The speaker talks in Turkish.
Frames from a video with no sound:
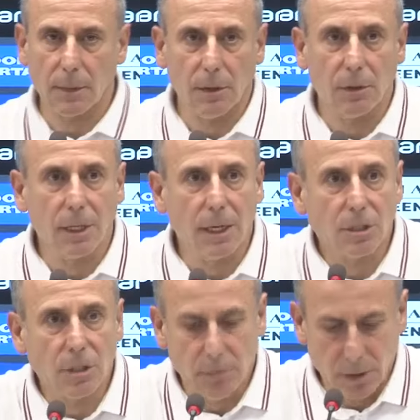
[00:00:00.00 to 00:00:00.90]
Evet, iyi
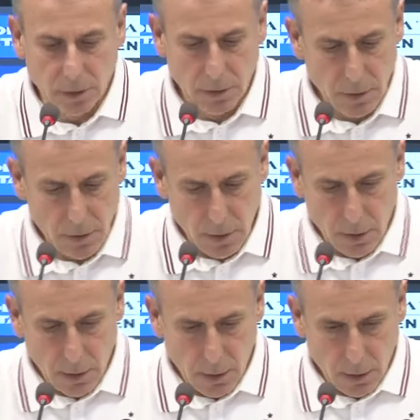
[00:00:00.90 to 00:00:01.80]
akşamlar.
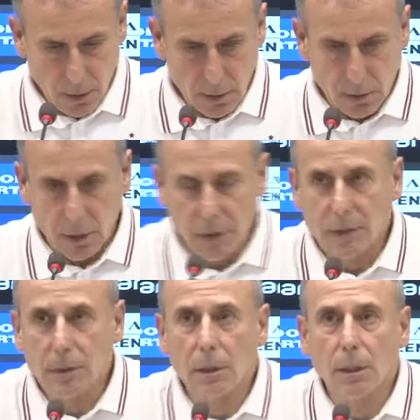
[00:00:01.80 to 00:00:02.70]

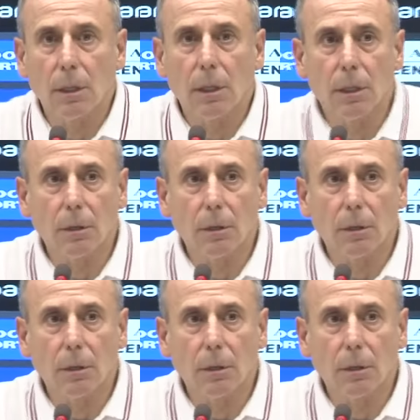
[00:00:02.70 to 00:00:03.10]
Evet, e,